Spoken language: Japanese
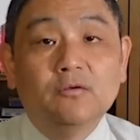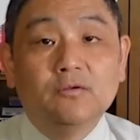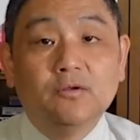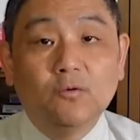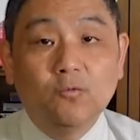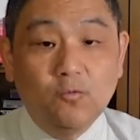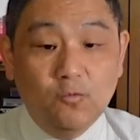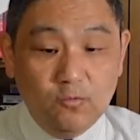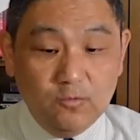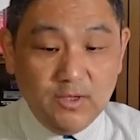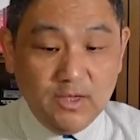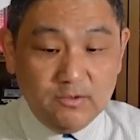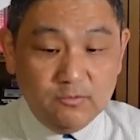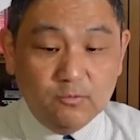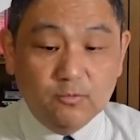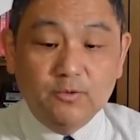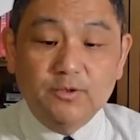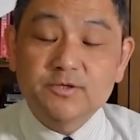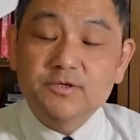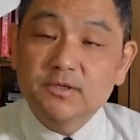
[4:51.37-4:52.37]
でこうなる
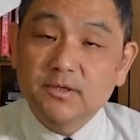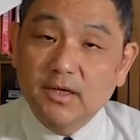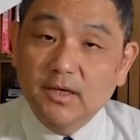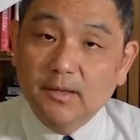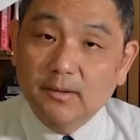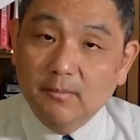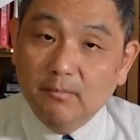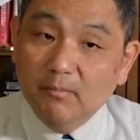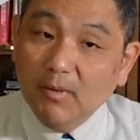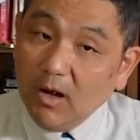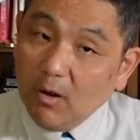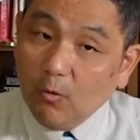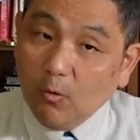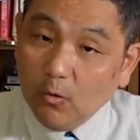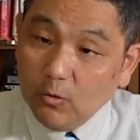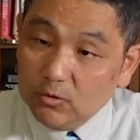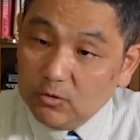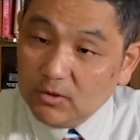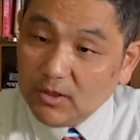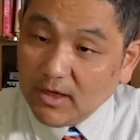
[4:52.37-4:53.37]
とですね、
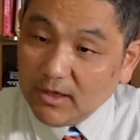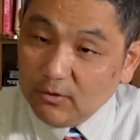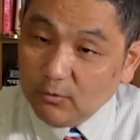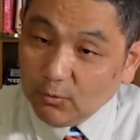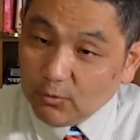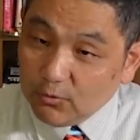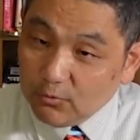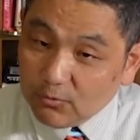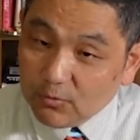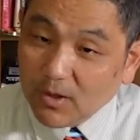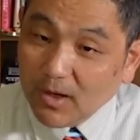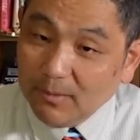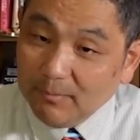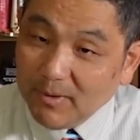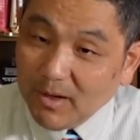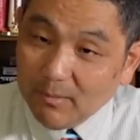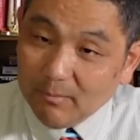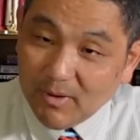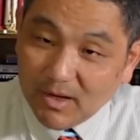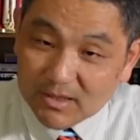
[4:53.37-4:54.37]
本来というか、
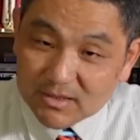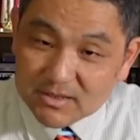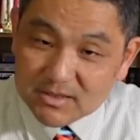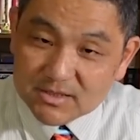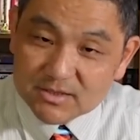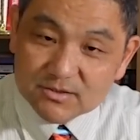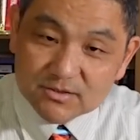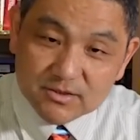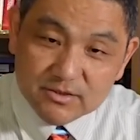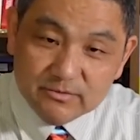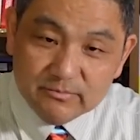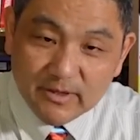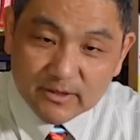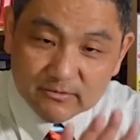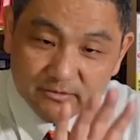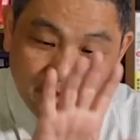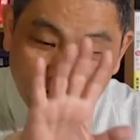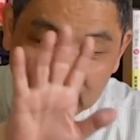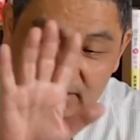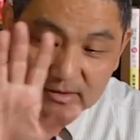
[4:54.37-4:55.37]
満室にうま
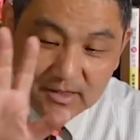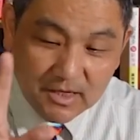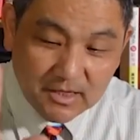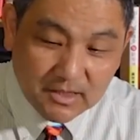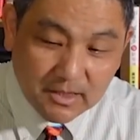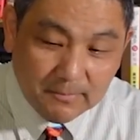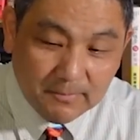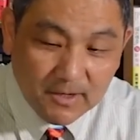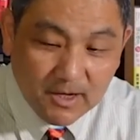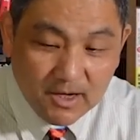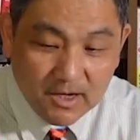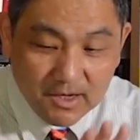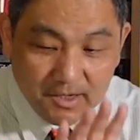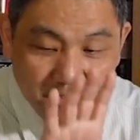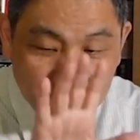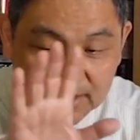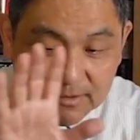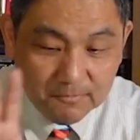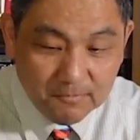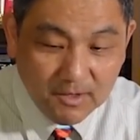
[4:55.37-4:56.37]
くなっていた場合
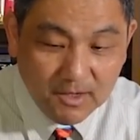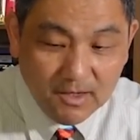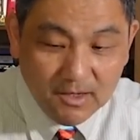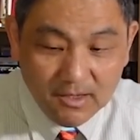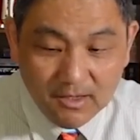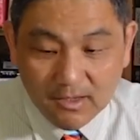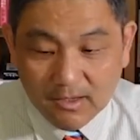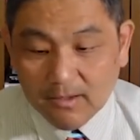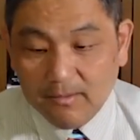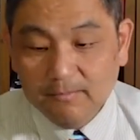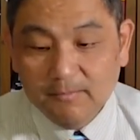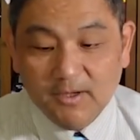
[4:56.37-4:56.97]
には、